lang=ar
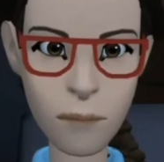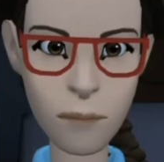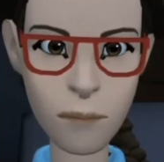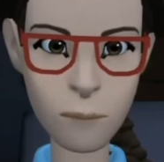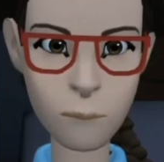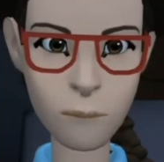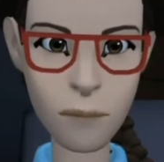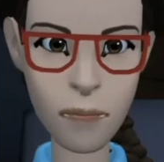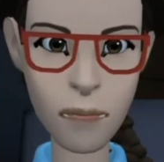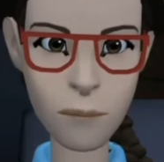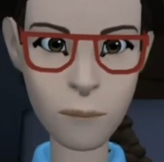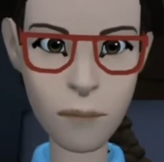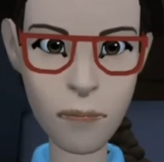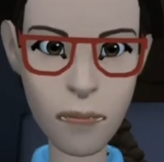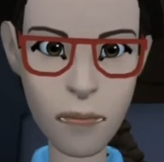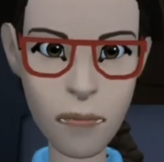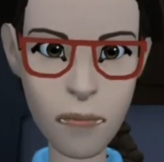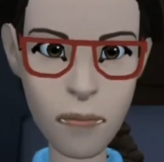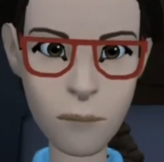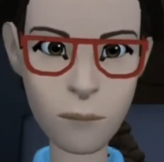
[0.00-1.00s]
ان بعد
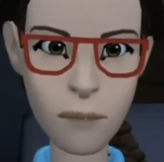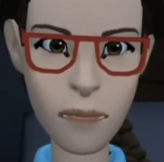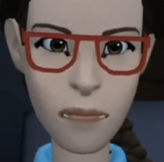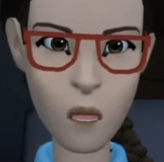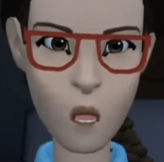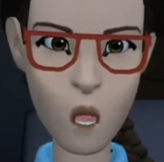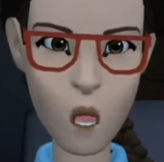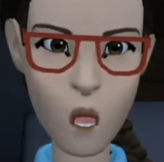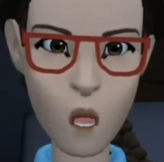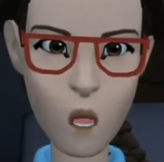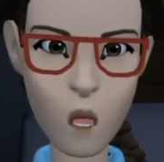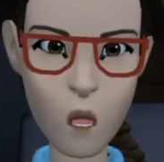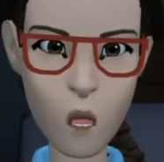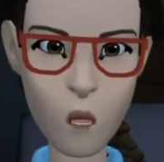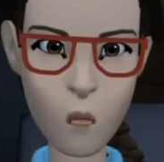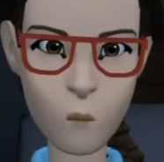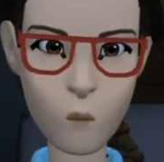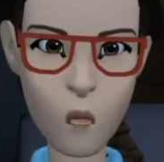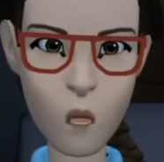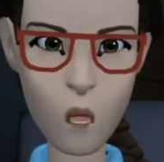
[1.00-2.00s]
ربنا وبابا الله
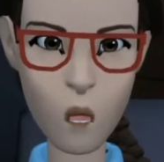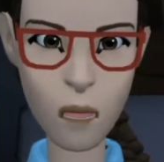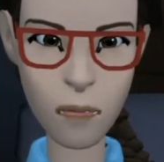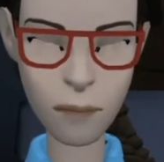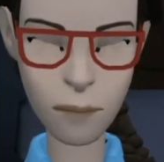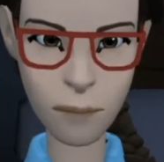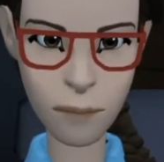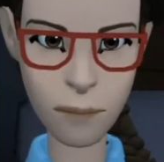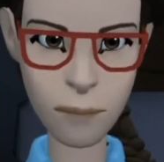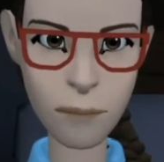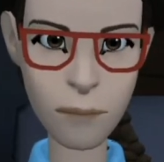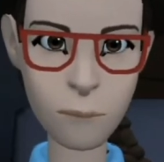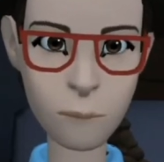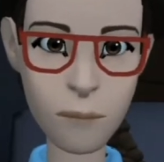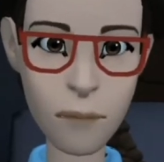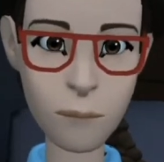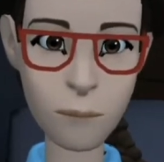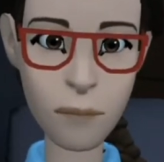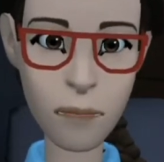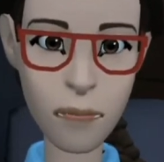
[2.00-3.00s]
يرحمه
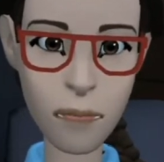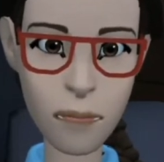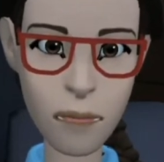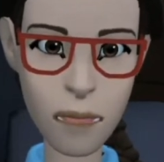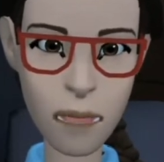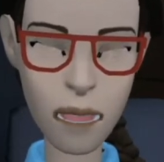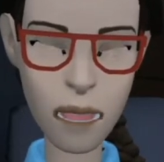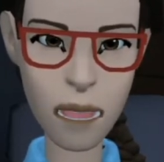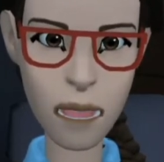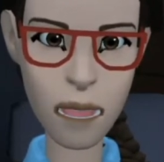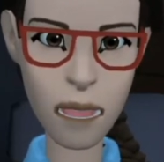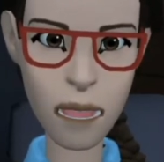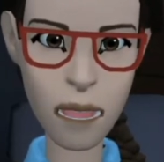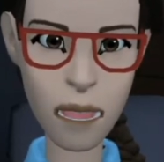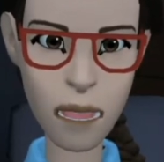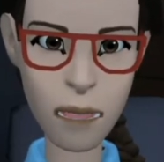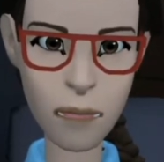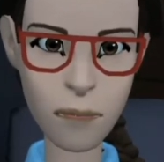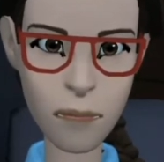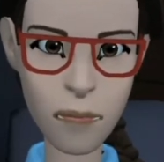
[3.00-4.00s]
ما ينفعش ده
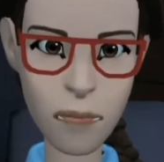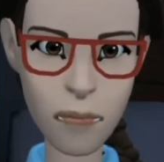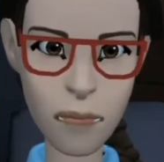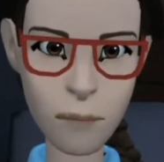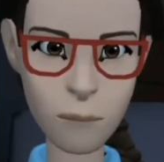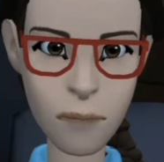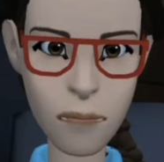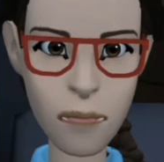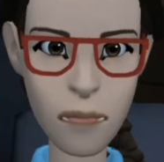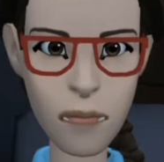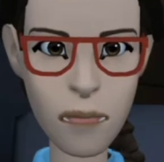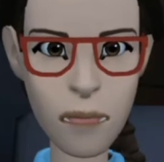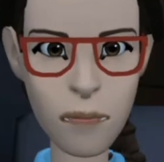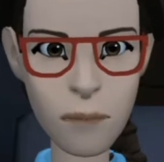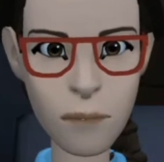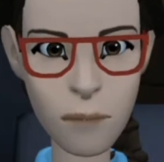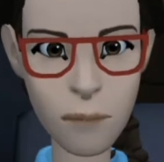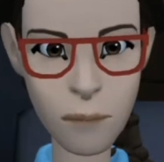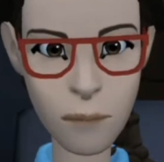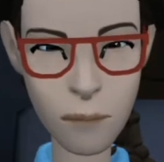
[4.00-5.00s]
يكون السند بتاعي
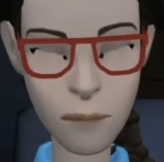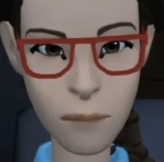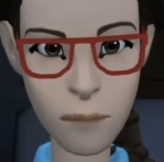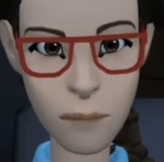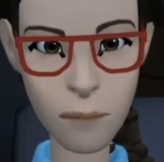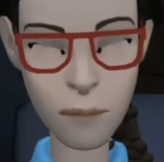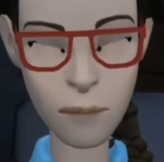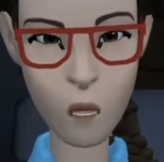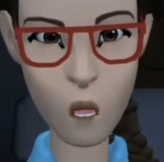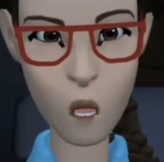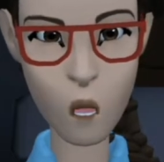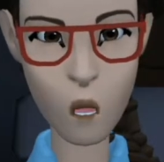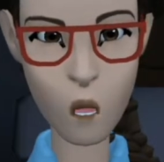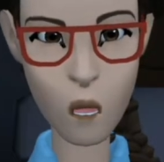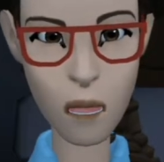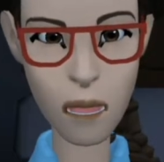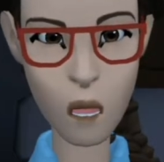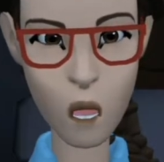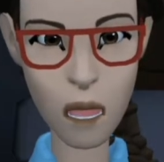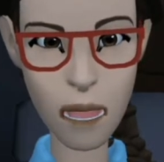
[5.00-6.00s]
لان
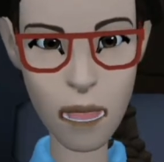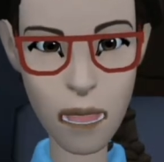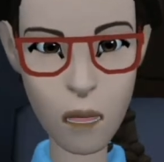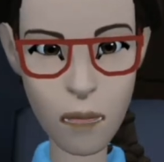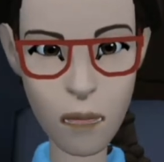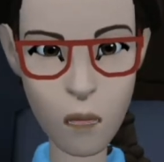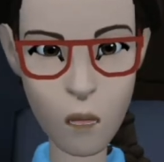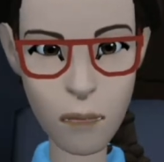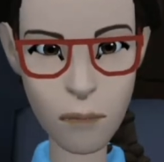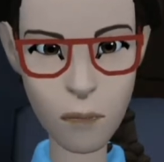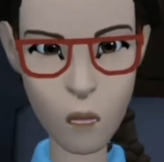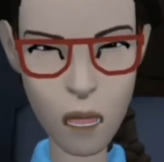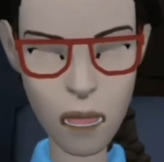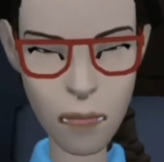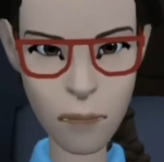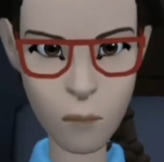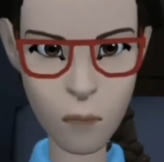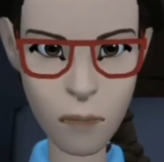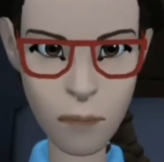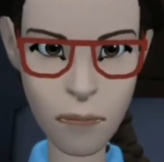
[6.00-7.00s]
اول
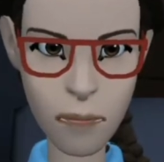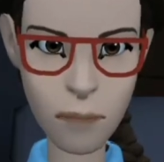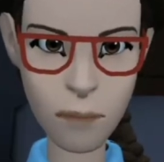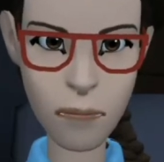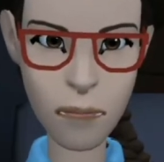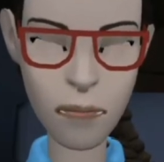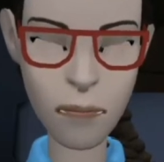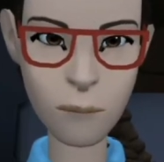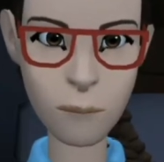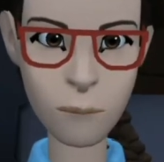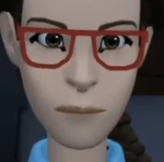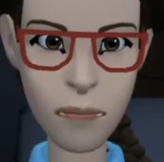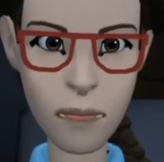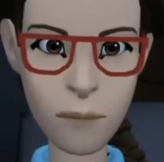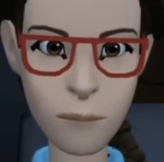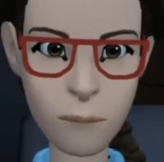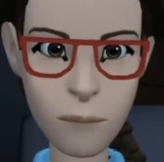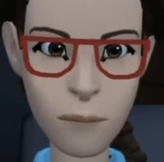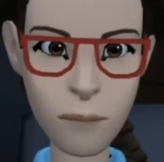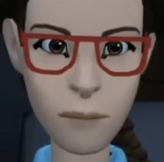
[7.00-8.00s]
حاجة حصلت لي
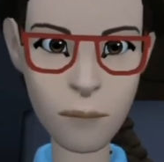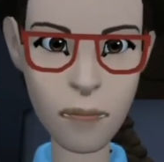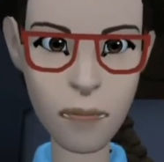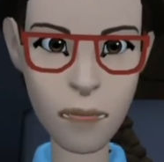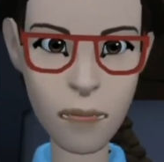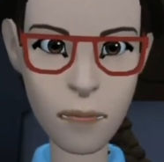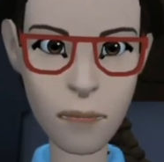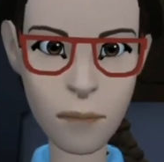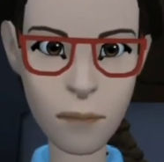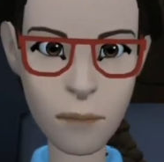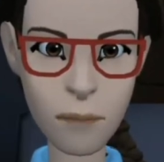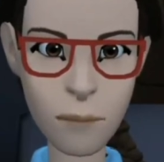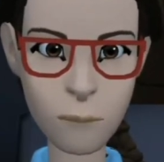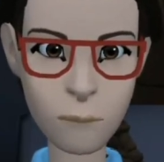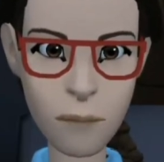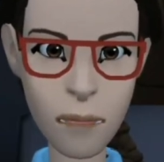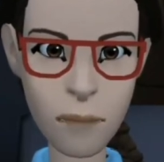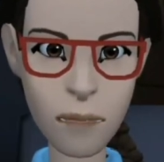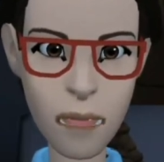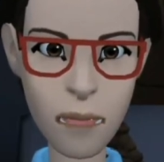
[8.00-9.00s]

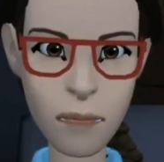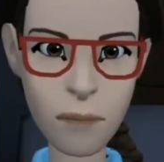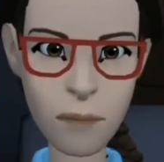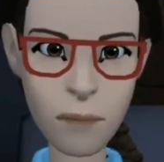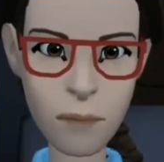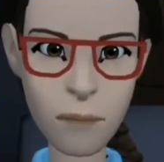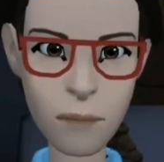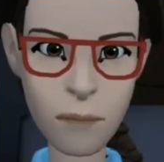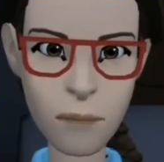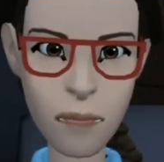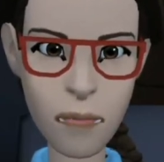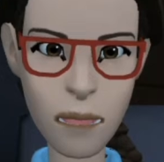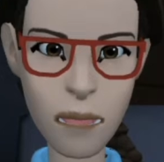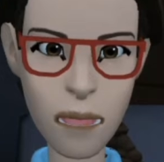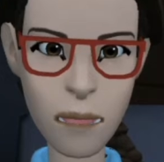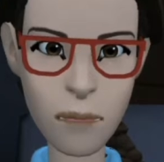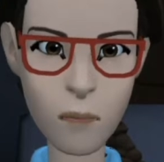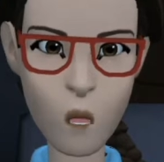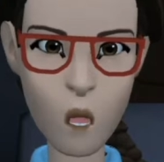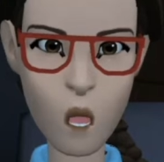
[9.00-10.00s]
ومشكلة
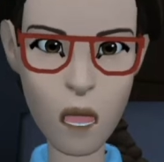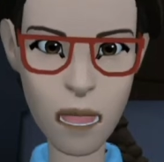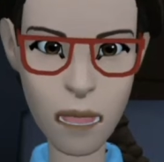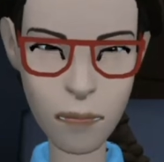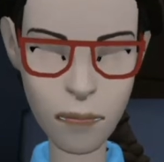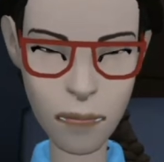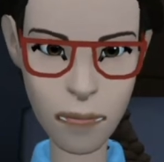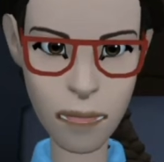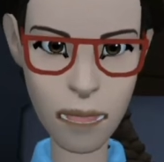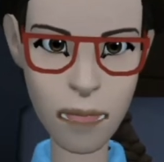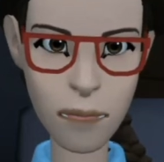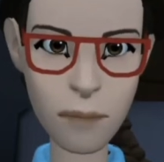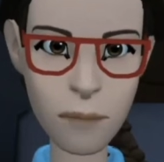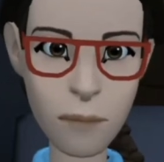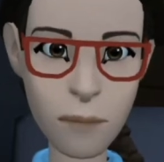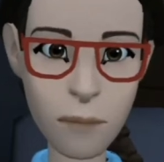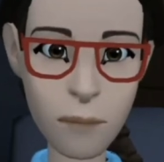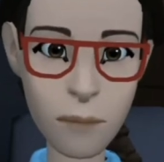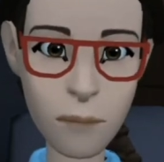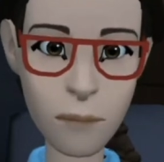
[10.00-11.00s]
فعلية حصلت
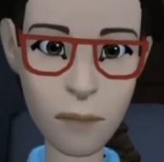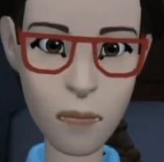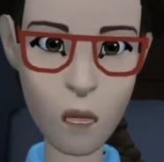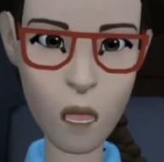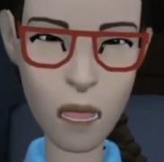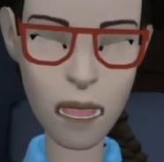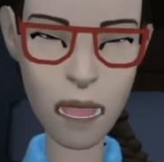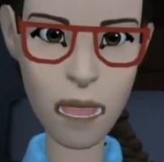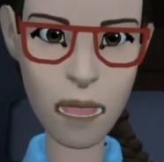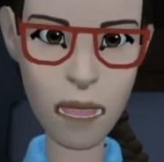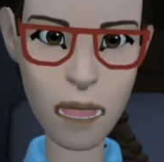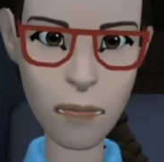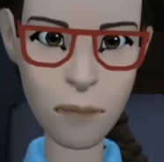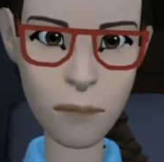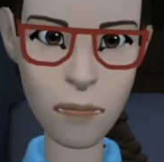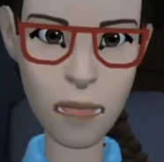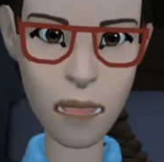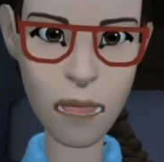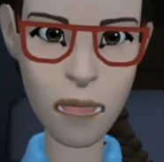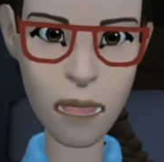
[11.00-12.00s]
لقيته مش
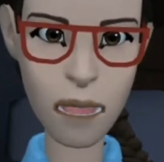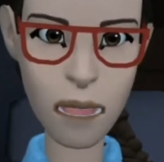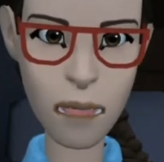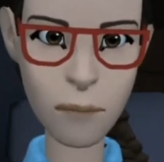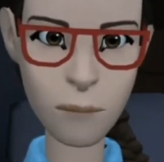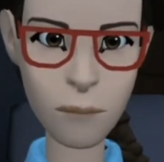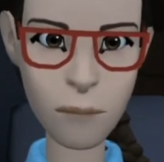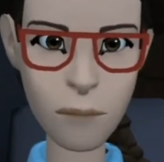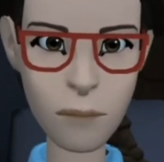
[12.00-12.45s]
واقف جنبي